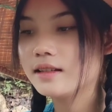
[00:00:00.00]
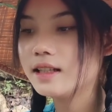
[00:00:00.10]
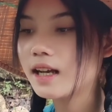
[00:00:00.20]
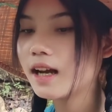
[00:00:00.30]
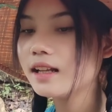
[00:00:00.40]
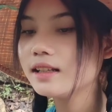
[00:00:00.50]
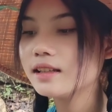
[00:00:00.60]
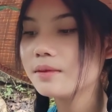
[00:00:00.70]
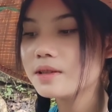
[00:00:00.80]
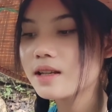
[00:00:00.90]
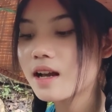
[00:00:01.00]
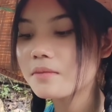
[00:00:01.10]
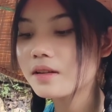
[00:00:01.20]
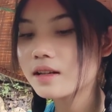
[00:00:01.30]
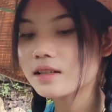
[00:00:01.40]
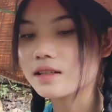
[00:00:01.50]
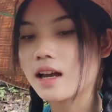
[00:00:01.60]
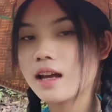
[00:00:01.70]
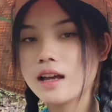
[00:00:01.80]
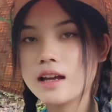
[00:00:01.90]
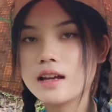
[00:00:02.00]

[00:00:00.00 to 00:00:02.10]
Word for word: iya kan kita bisa ngambil kerja